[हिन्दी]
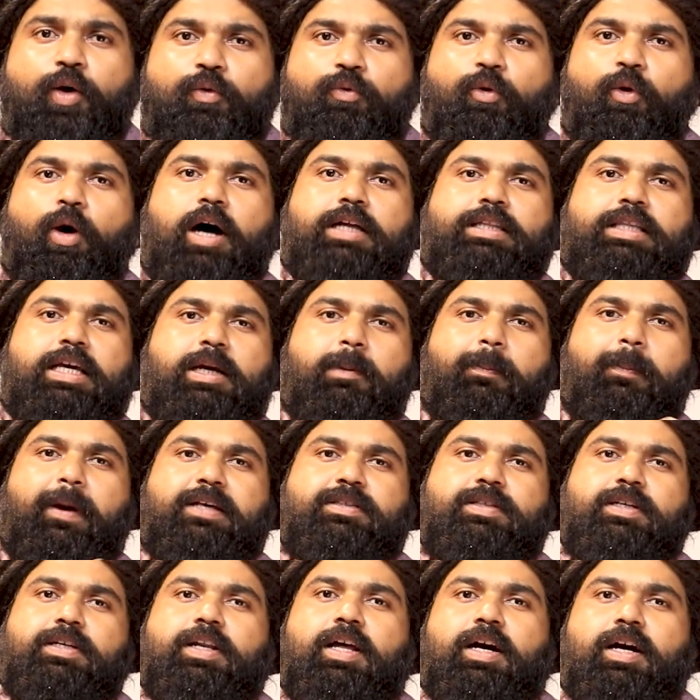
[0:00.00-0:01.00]
वो अधिक
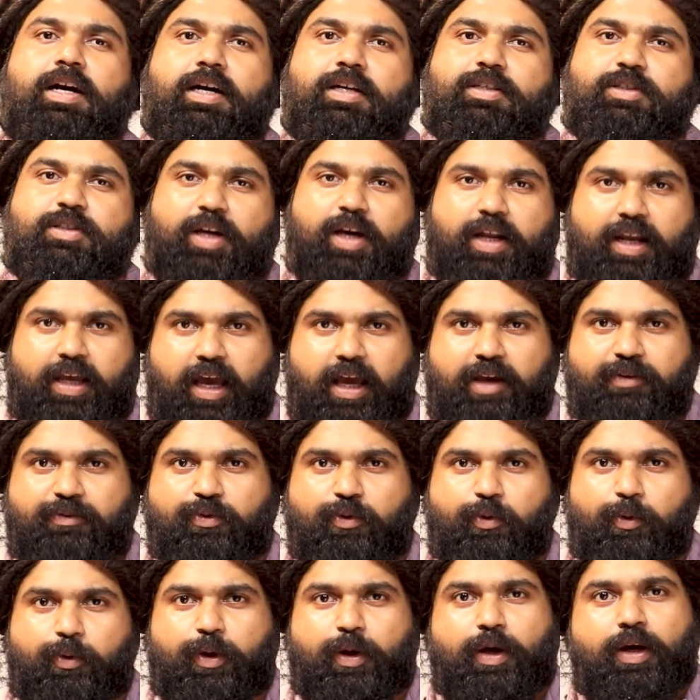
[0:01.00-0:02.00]
पैसे ना खर्च करें
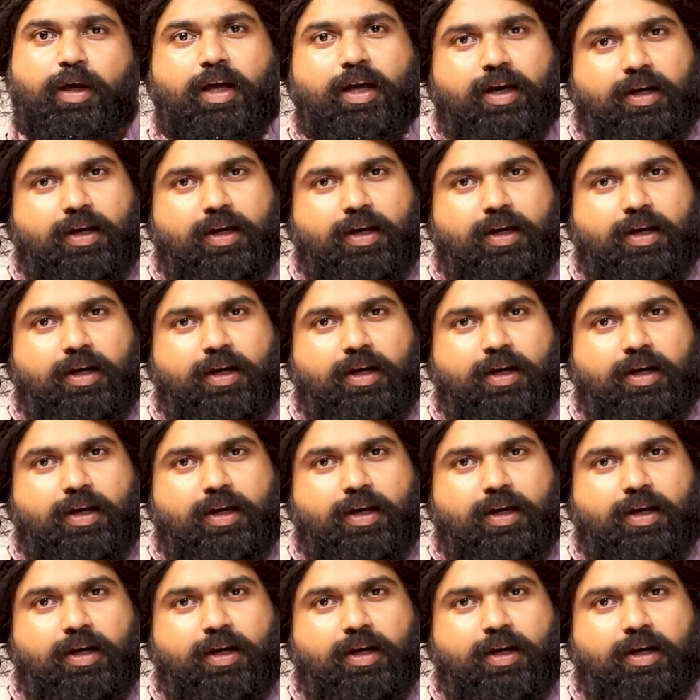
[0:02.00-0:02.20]
आईफोन